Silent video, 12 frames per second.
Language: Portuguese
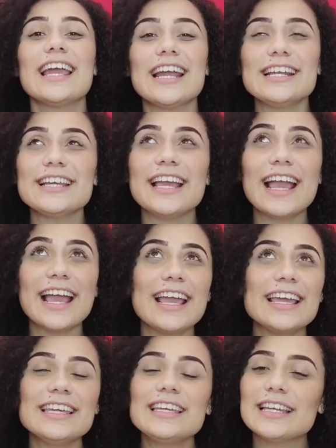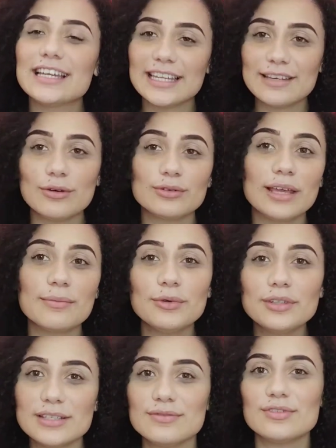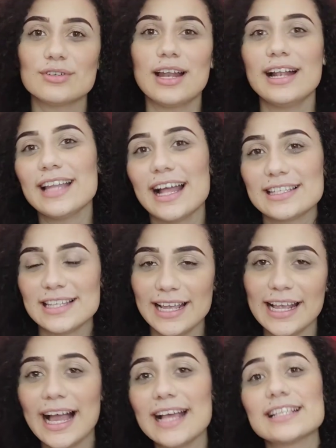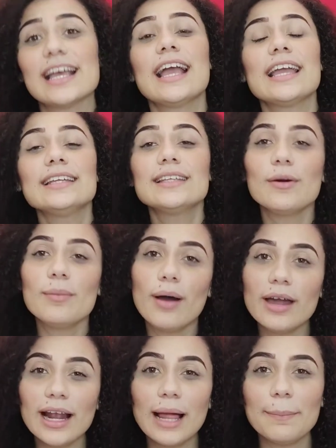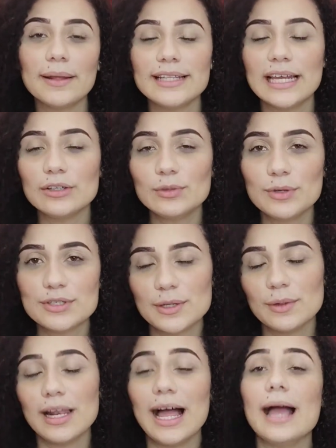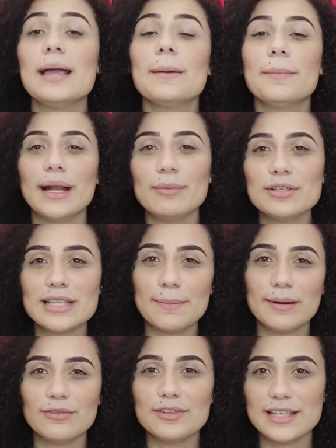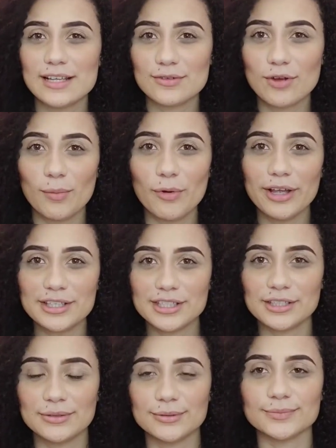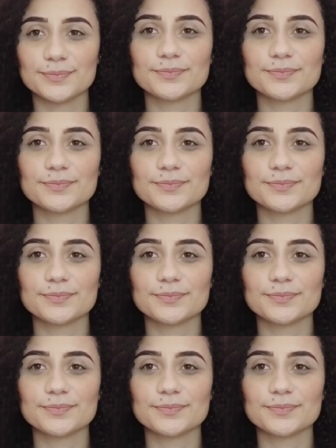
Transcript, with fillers: ele é incrível, tem muitas funcionalidades legais. Então bora lá pra tela do meu celular pra mostrar pra vocês como eu edito.